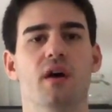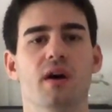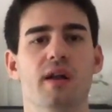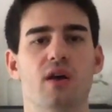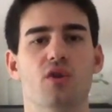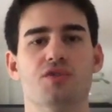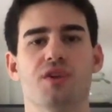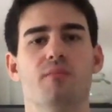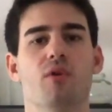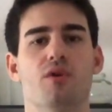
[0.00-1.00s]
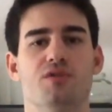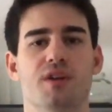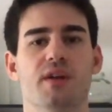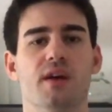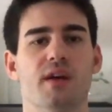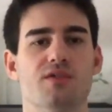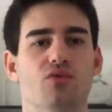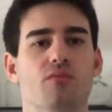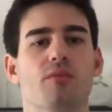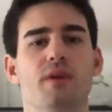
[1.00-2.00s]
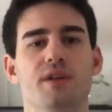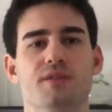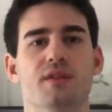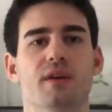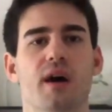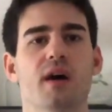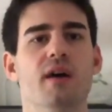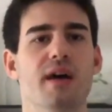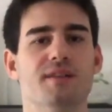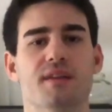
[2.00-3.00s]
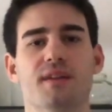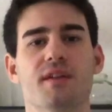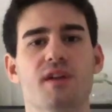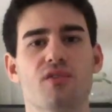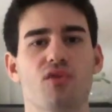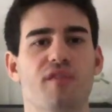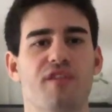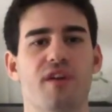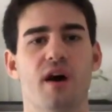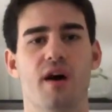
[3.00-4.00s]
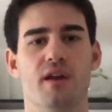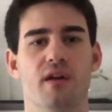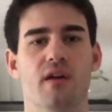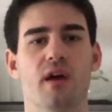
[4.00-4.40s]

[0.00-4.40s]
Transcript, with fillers: La corsa in borsa della casa automobilistica è stata degna di una Ferrari,